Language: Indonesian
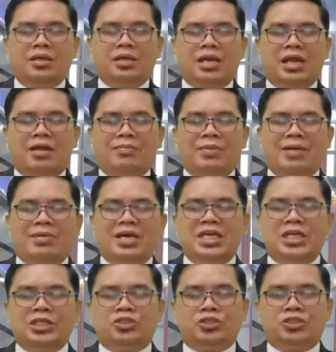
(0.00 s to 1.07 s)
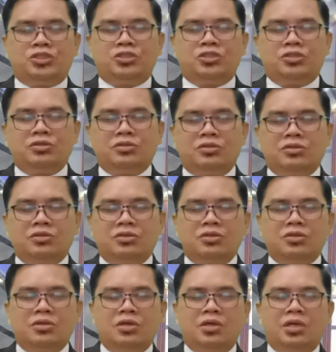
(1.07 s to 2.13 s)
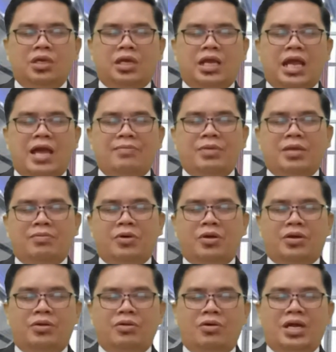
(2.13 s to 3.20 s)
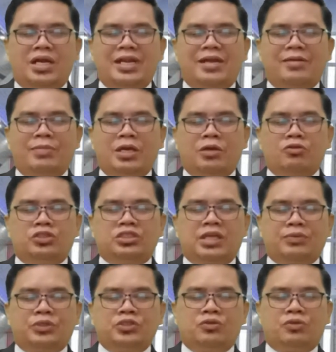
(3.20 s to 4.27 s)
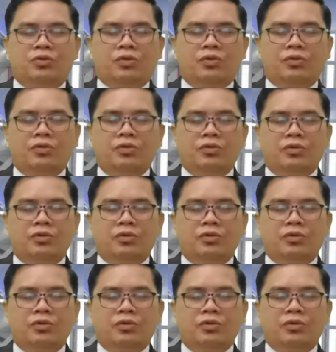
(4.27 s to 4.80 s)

Dalam nama Yesus, kami berdoa dan mengucap syukur.